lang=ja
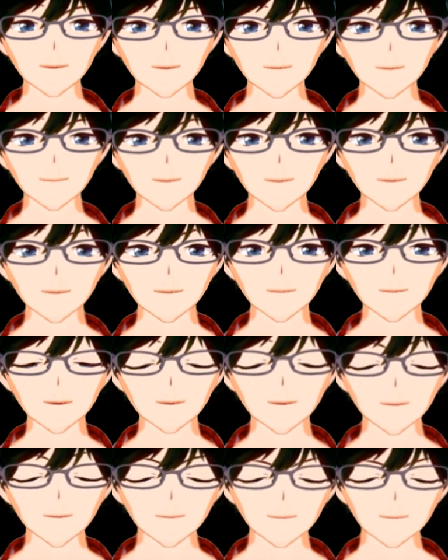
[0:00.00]
も、
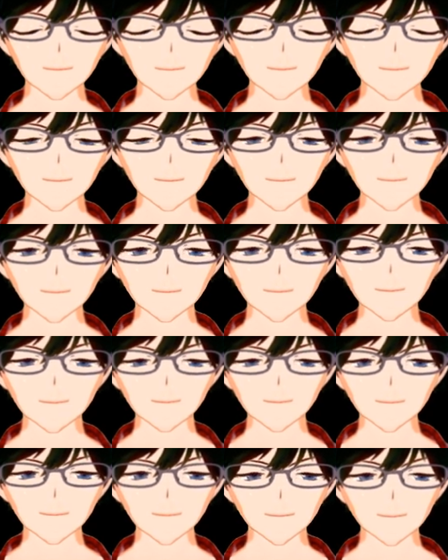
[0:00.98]
連
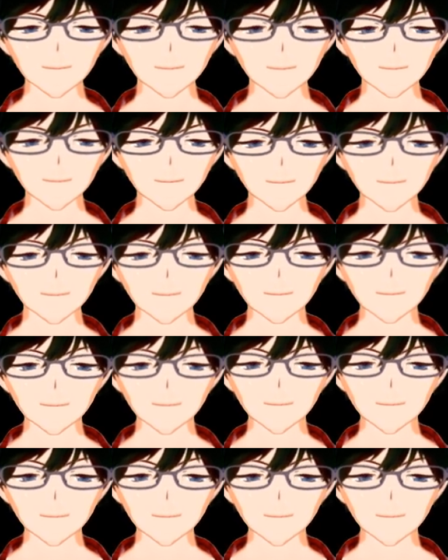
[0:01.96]
撃スキルだと